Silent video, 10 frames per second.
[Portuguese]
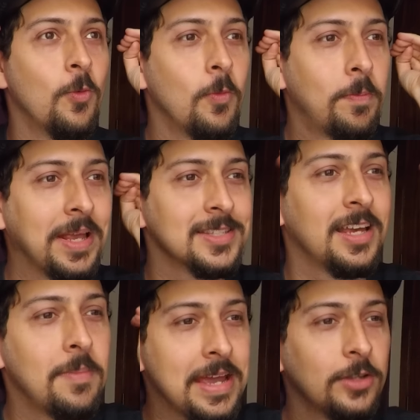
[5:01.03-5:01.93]
com
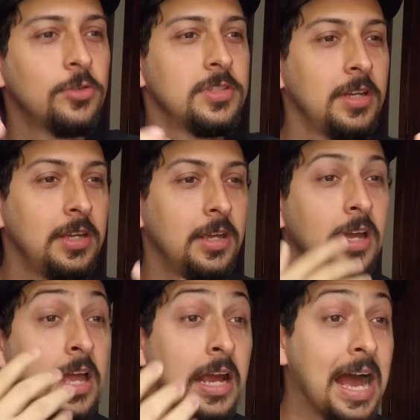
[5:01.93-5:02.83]
pensamentos e,
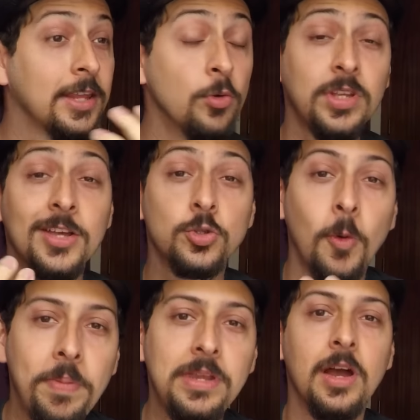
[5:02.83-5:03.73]
e cada um tem a
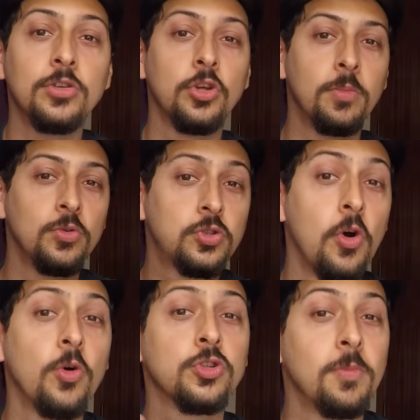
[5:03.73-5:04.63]
sua opinião sobre um
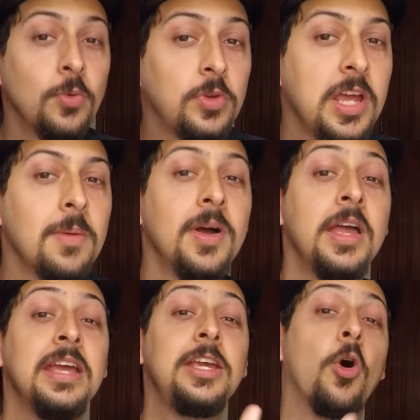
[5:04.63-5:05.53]
jogo, sobre um tema
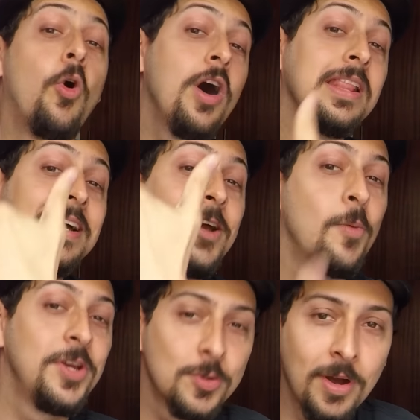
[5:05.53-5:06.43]
e rola
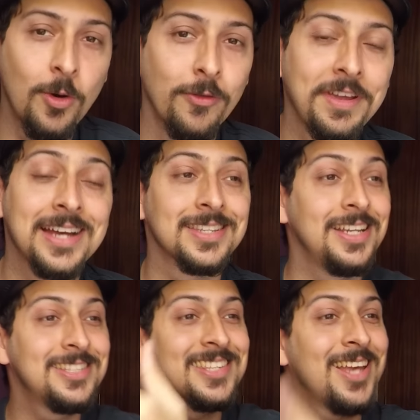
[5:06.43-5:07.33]
realmente uma conversa.
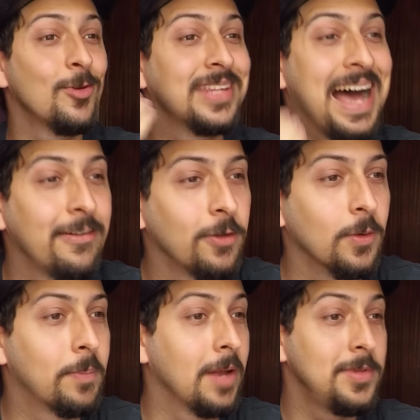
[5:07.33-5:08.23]
Isso é
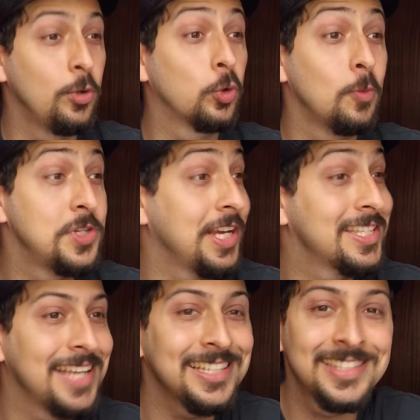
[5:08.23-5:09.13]
saudável, para mim o YouTube tinha
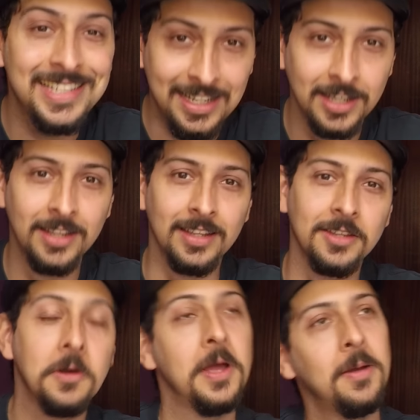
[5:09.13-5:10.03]
que ser assim,
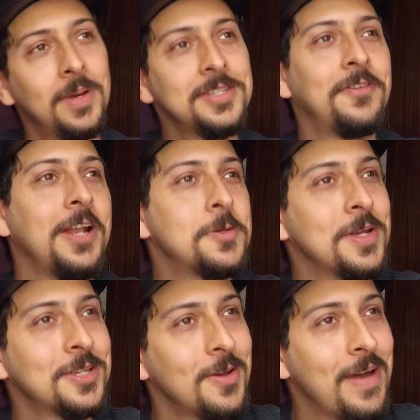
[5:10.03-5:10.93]
entendeu? Mas
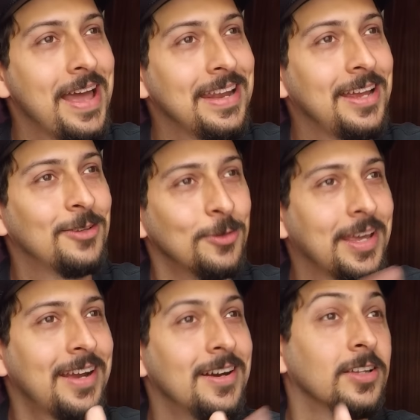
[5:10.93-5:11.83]
infelizmente não é, né, em tudo
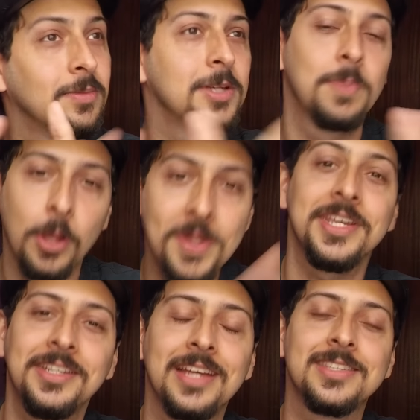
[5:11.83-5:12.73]
que é canto. Mas pelo
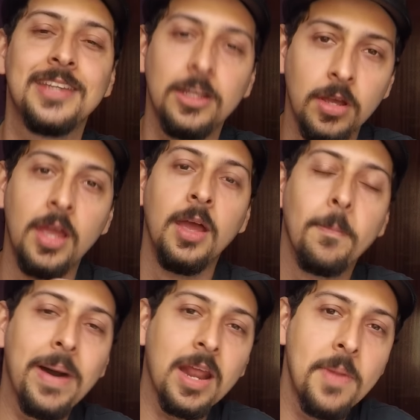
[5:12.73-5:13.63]
menos aqui tá sendo,
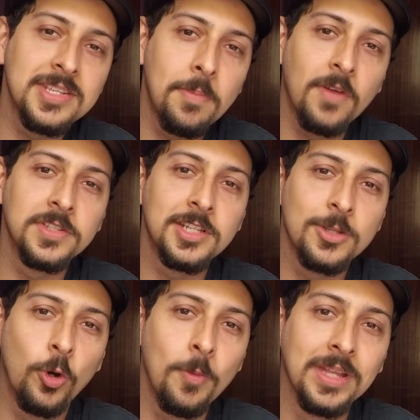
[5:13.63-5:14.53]
parabéns aí pra vocês
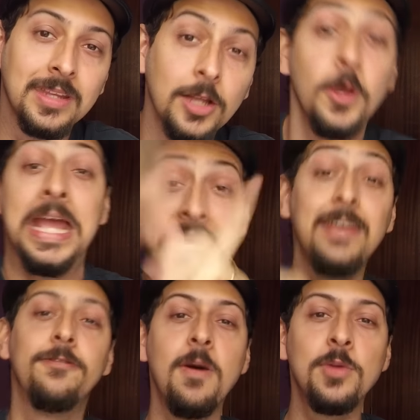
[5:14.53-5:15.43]
que estão comentando
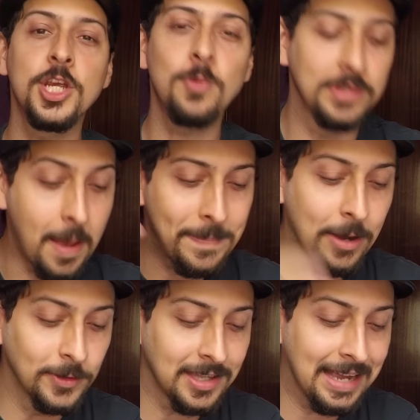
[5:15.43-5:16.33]
e vamos responder a
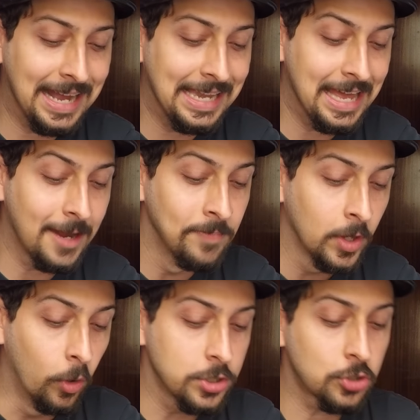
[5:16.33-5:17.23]
pergunta da galera galera.
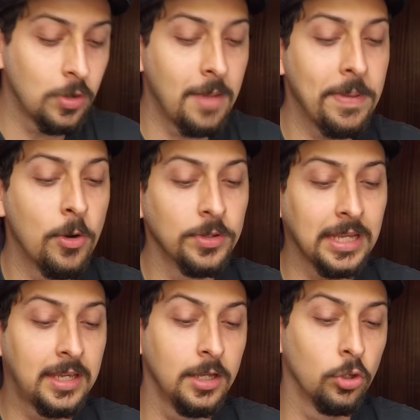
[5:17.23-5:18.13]
Hoje eu escolhi a pergunta
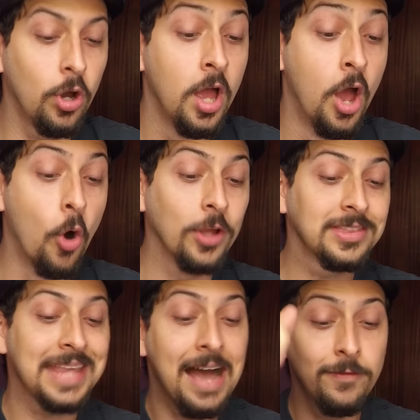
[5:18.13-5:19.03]
aqui do
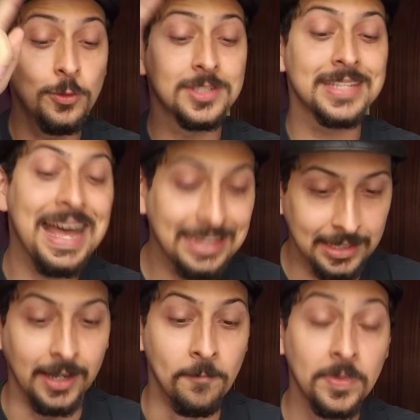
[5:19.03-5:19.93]
Otávio
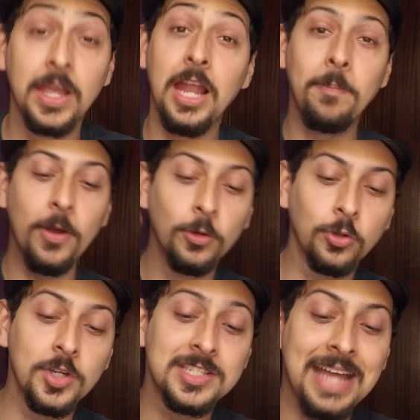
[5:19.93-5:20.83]
Zata. Ele
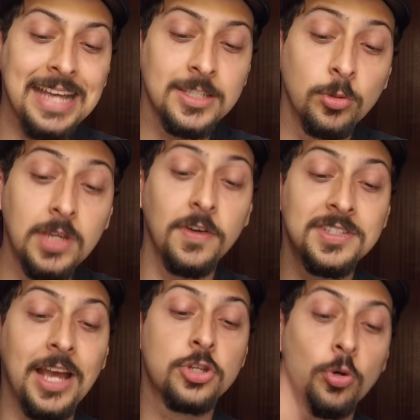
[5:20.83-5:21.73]
perguntou, Snazen, o que
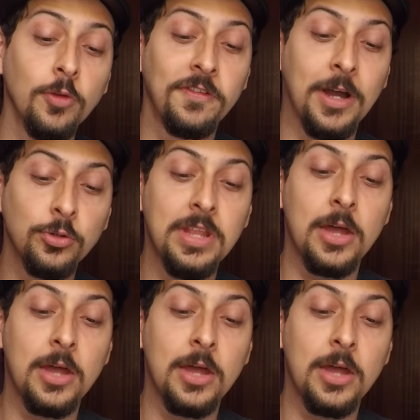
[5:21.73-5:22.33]
você achou do final do